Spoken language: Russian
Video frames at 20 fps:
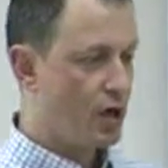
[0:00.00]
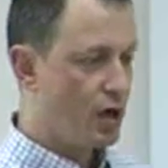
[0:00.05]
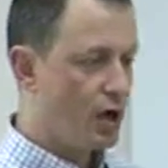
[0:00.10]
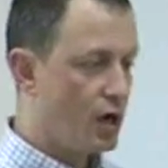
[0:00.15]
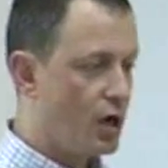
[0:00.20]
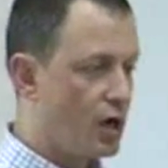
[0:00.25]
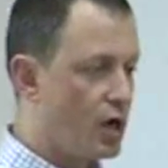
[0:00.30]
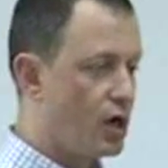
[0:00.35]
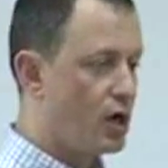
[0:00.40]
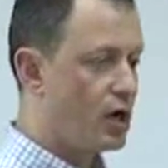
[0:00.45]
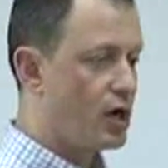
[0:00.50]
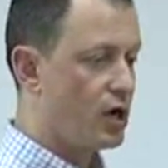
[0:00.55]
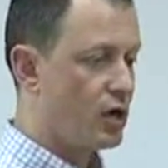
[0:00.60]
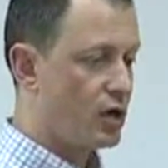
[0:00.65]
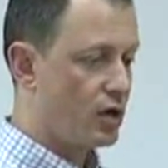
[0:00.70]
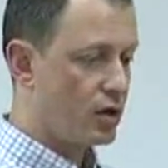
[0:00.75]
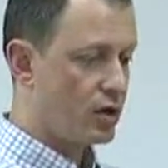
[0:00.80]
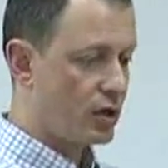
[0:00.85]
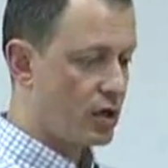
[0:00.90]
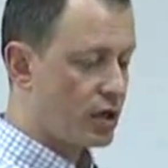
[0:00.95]
А
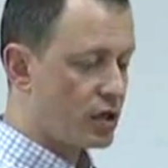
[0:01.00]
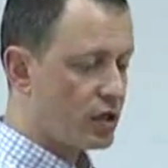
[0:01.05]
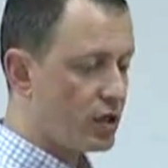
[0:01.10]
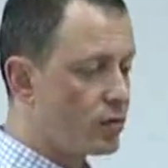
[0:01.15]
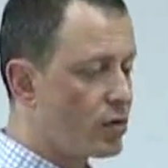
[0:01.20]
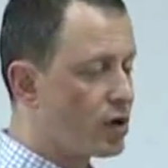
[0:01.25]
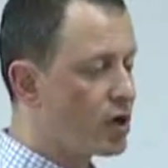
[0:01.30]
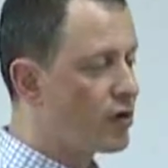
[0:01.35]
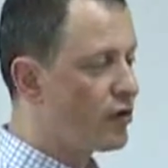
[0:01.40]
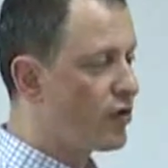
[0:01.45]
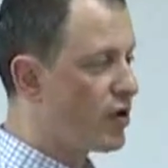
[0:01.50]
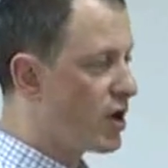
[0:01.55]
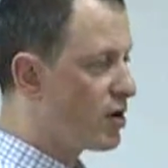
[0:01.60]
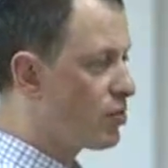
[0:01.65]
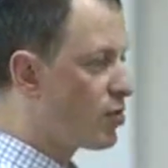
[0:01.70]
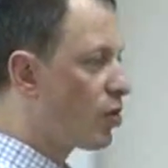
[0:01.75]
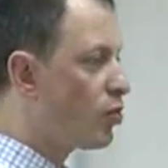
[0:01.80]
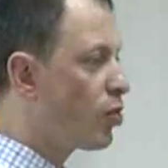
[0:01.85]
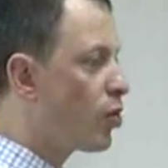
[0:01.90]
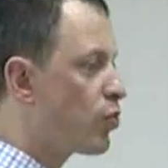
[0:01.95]
когда мы
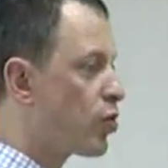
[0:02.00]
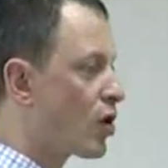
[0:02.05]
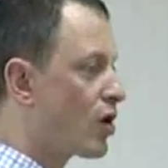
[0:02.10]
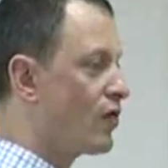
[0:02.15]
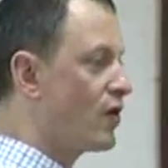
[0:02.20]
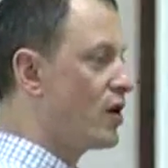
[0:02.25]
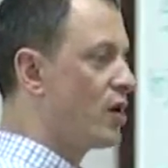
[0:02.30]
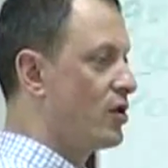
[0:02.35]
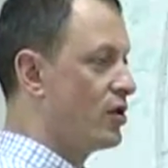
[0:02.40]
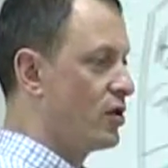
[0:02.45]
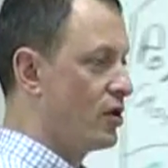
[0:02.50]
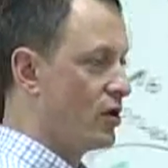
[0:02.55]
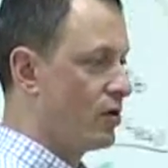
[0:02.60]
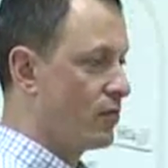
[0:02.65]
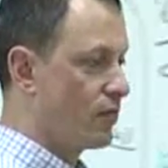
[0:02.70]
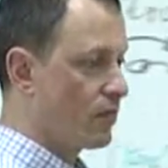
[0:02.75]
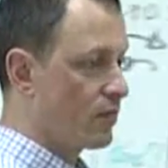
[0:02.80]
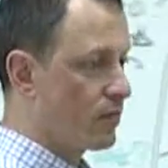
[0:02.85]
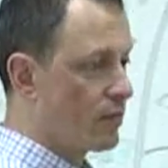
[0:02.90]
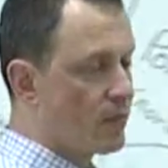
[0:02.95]
говорим об управлении,
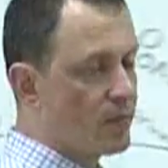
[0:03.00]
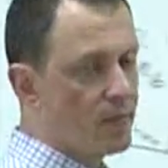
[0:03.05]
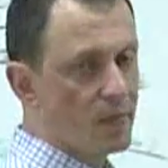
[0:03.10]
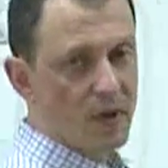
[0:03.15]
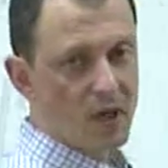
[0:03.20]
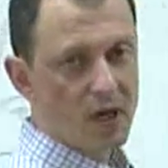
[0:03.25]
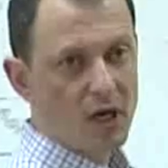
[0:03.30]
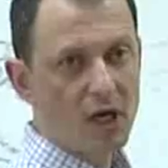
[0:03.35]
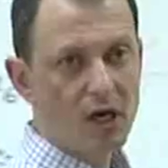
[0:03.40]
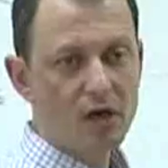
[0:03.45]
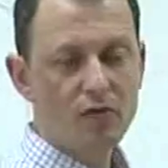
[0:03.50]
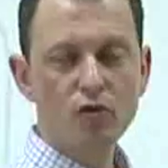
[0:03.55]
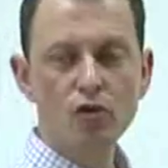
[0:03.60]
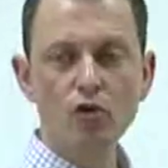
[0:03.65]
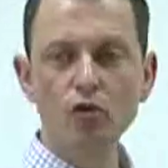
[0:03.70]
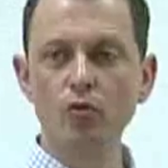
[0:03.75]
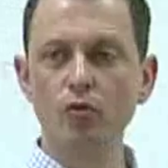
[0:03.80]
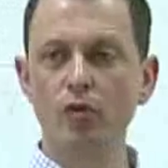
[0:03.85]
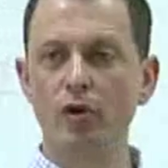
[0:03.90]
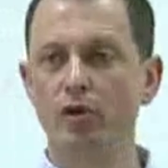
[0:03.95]
как вы
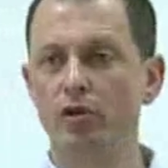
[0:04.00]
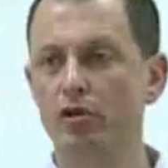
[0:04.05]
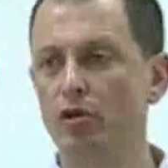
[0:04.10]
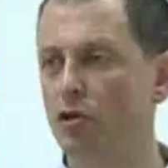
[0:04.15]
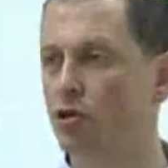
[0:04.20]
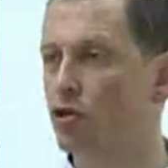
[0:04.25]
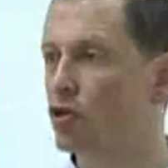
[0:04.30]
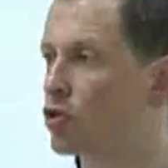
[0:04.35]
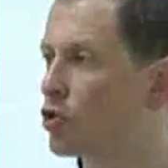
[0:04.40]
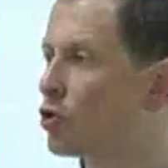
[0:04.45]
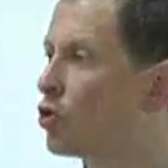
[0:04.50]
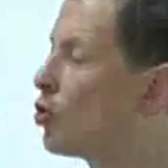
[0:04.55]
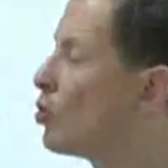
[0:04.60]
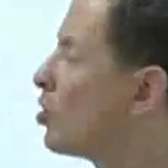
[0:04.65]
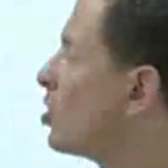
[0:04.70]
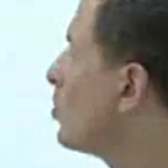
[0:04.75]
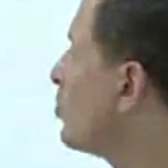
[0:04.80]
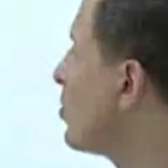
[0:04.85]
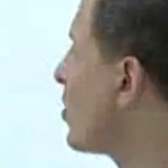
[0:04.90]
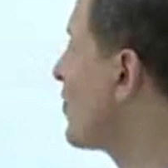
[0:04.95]
думаете, что
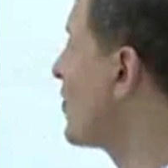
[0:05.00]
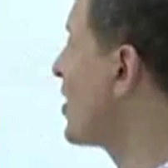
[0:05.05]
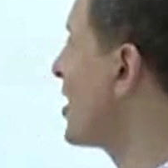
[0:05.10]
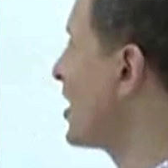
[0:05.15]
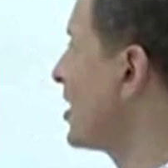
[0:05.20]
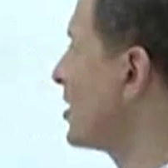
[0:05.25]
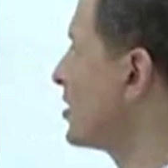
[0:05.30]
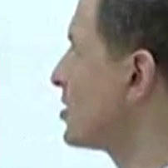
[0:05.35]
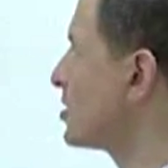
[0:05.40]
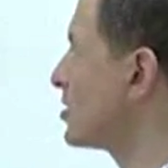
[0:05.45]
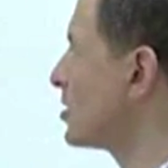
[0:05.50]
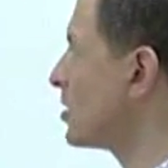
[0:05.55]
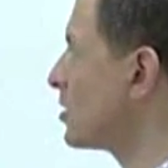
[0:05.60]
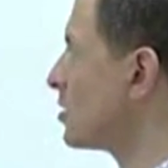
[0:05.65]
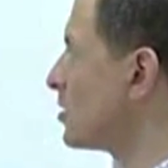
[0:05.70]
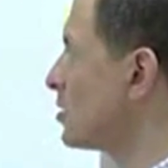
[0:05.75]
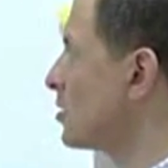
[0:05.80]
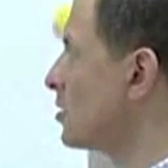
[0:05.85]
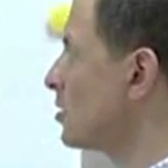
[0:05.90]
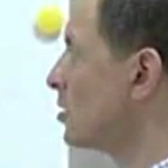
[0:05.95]
добавляется
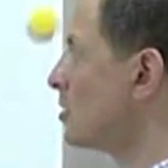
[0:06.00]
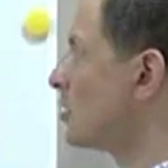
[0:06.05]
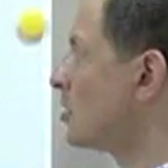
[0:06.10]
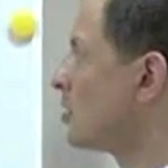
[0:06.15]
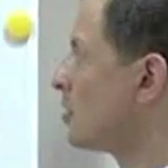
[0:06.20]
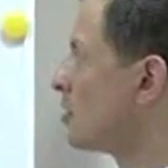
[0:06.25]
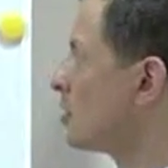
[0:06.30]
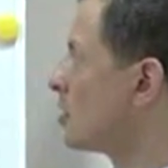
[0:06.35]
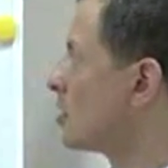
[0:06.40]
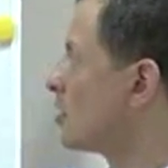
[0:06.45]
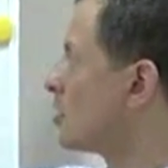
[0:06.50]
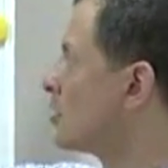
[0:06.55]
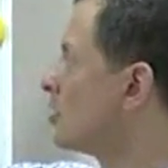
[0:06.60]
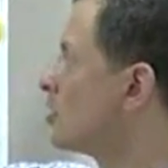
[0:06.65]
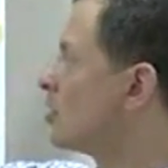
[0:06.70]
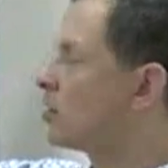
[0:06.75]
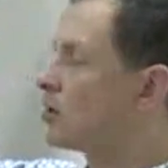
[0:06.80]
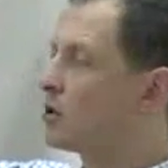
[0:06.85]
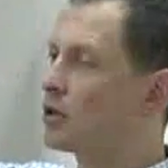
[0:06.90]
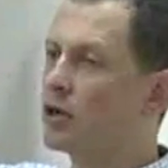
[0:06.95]

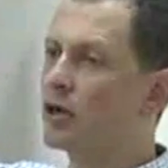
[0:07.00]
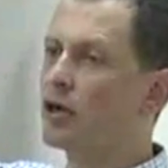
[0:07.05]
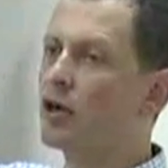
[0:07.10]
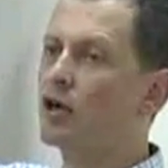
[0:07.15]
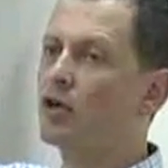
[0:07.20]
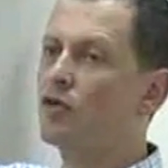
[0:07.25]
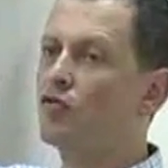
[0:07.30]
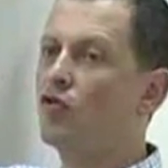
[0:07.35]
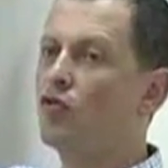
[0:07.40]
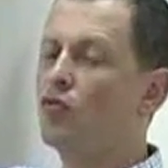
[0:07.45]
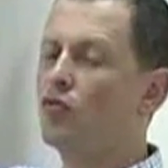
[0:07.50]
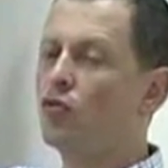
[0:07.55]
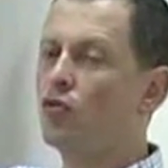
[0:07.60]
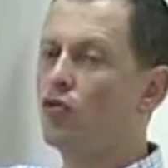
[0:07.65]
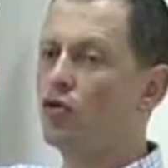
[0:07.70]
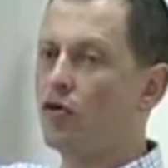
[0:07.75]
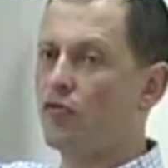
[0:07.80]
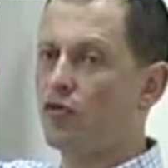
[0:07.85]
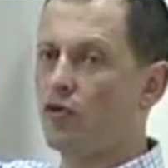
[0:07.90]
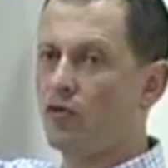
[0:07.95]
к ролевому
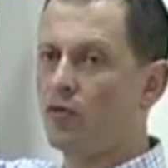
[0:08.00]
уровню?